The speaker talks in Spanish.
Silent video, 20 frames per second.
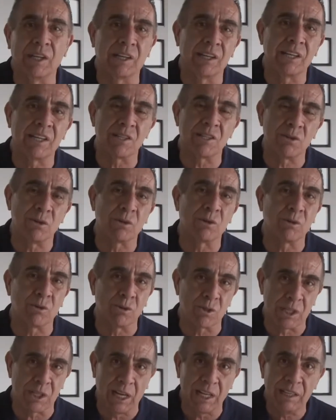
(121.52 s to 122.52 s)
Enrique Sordo
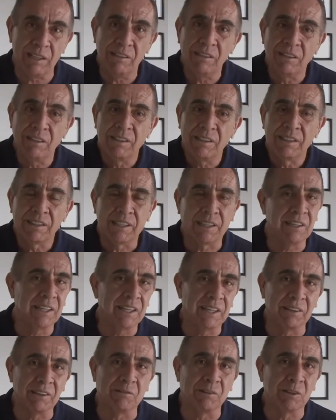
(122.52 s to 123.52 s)
Dosal,
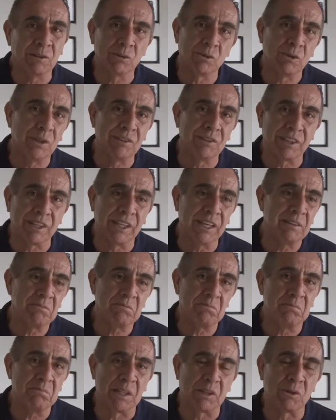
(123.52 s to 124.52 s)
que cuando yo entré
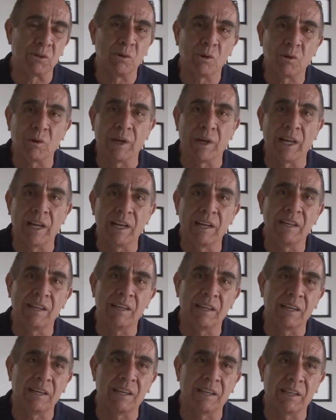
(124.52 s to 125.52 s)
me tocó con él
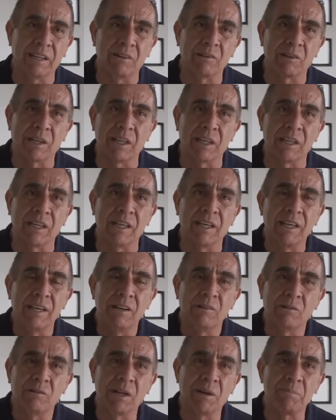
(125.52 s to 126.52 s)
y creo que
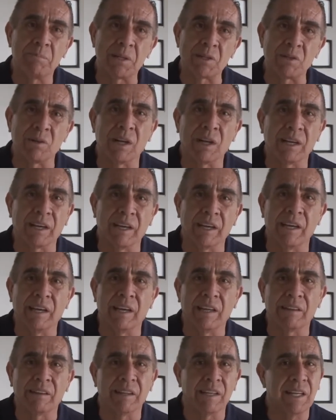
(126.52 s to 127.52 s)
una persona
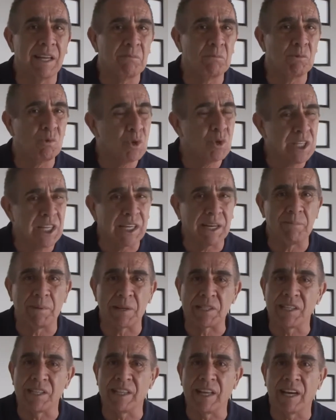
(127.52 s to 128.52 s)
que tenía mucha
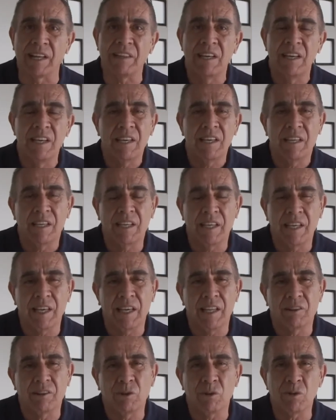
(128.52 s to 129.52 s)
capacidad y
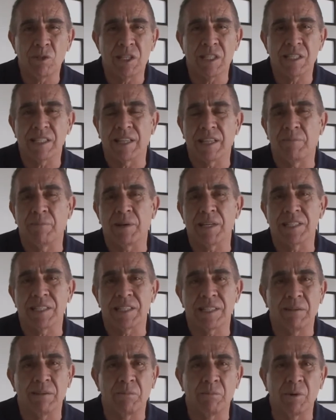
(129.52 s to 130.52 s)
entonces además
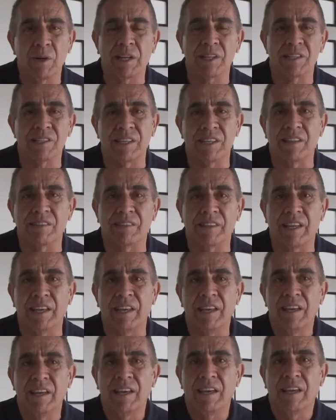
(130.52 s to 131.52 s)
estaba muy
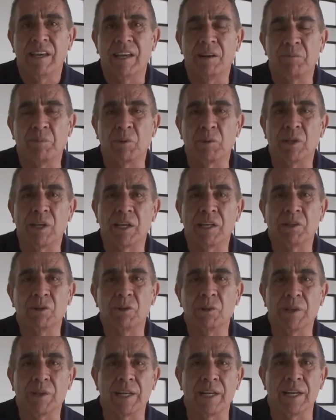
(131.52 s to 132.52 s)
reciente el
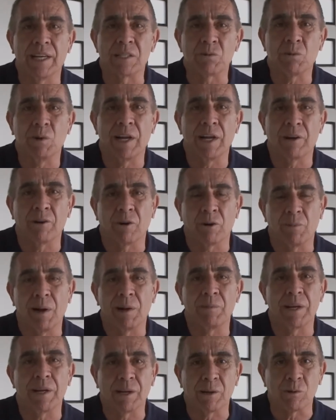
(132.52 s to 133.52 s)
proyecto de la Escuela
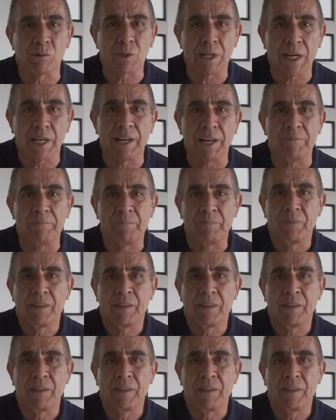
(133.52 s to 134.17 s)
Normal Veracruzana